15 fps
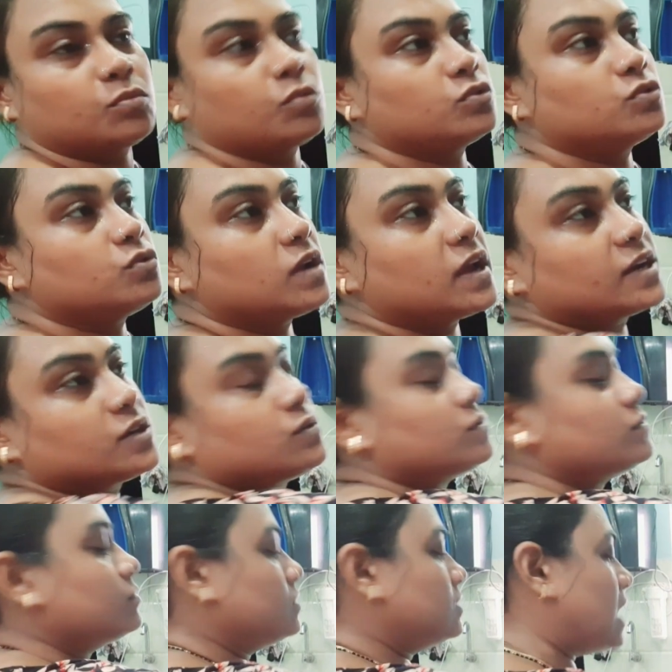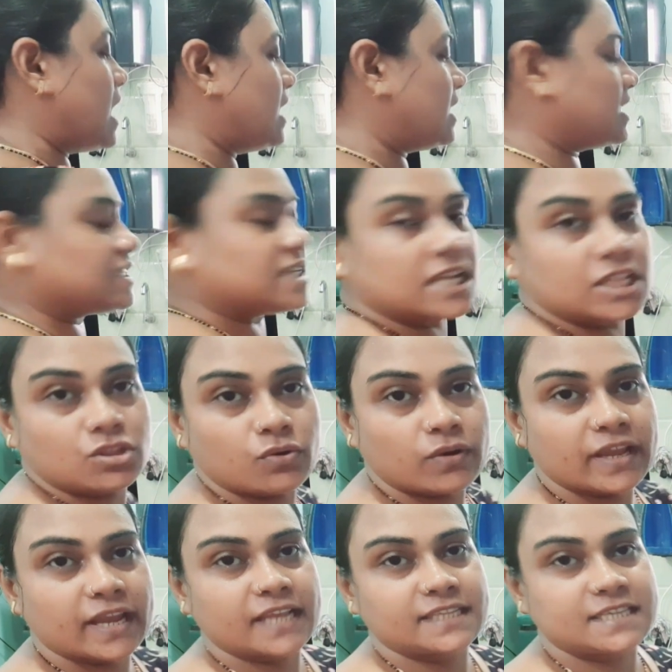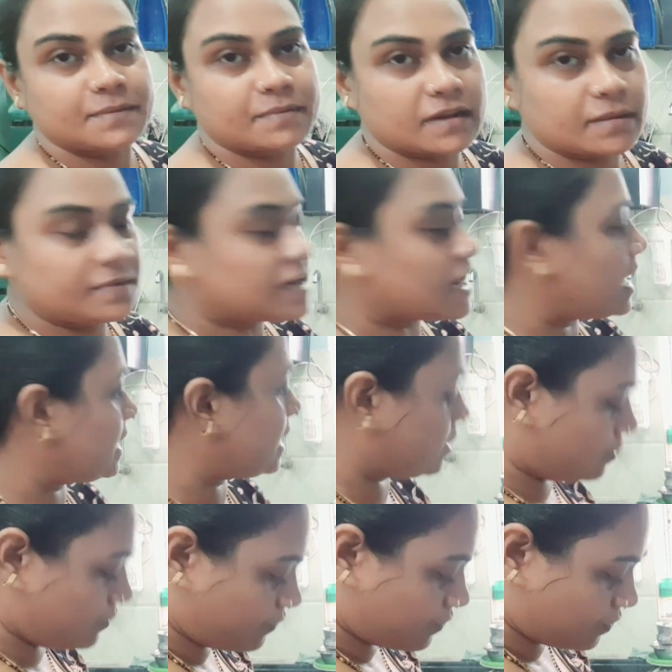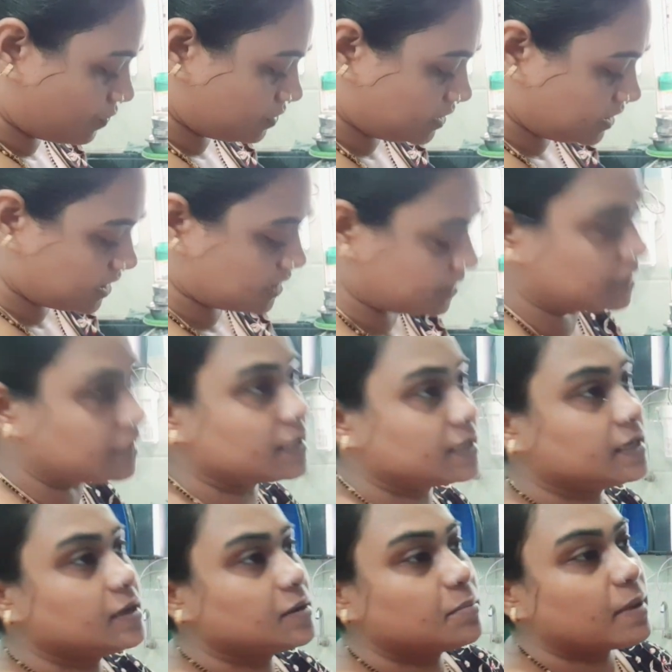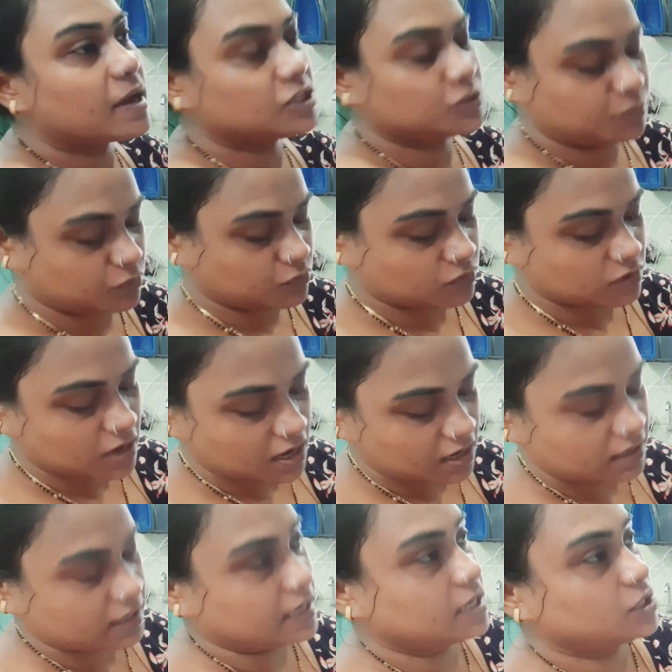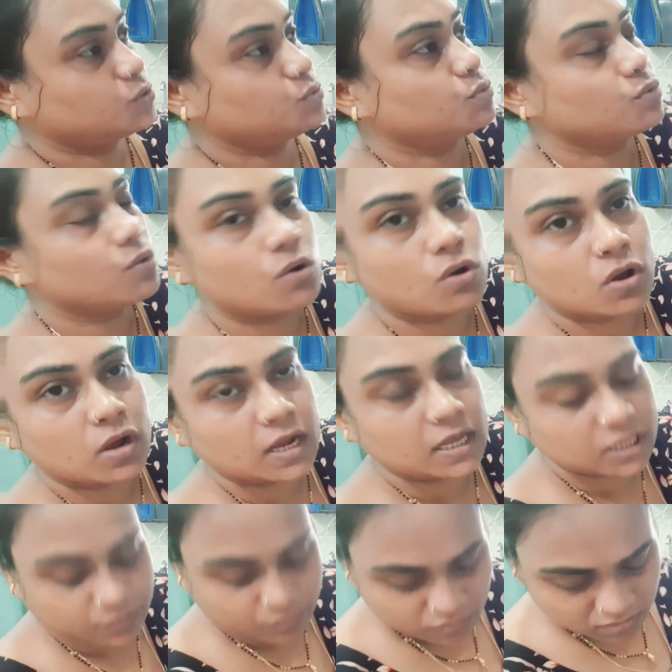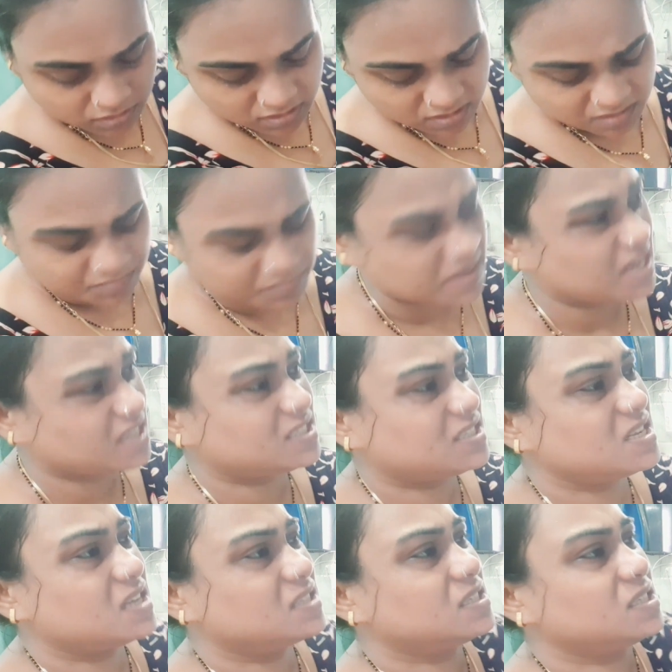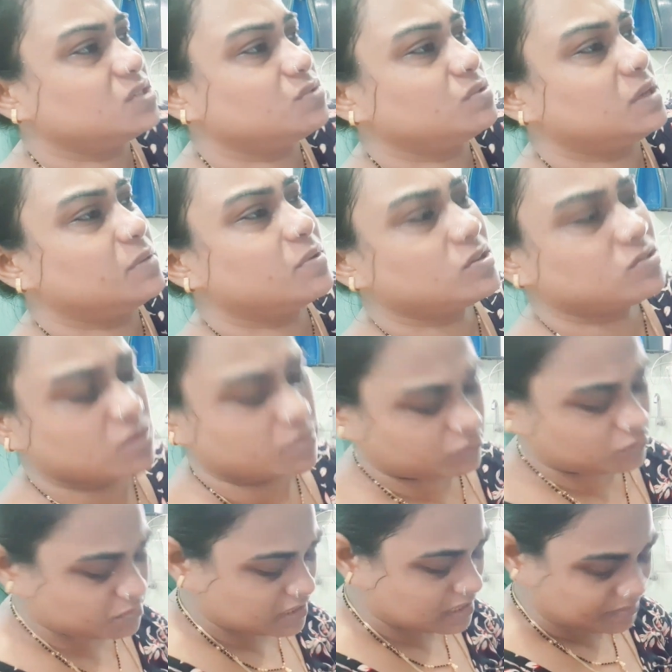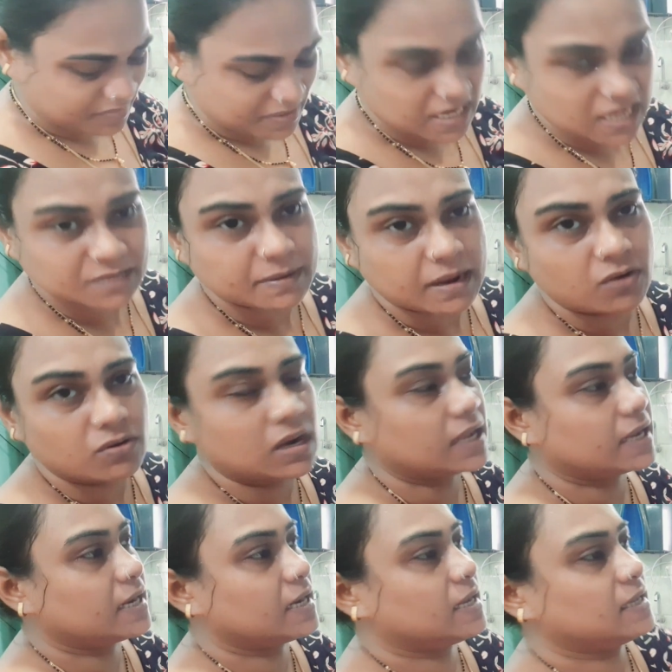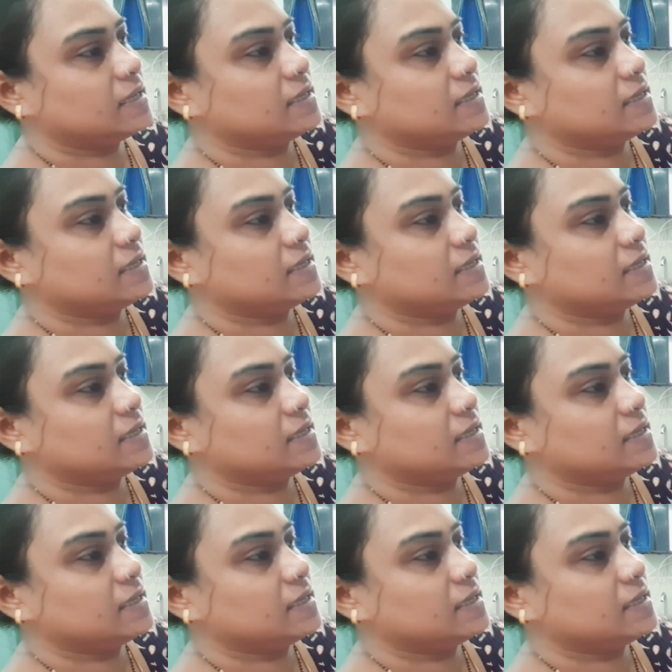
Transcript: বন্ধুরা একটু ডালটা সেদ্ধ হয়ে গেছে এবার আমি ডালটা একটু ফোড়ন দিয়ে নিই পাঁচফোড়ন আর শুকনো লঙ্কা দেবো পেঁয়াজ টিয়াজ কিছু দেবো না সবসময় না পেঁয়াজ ভালো লাগে না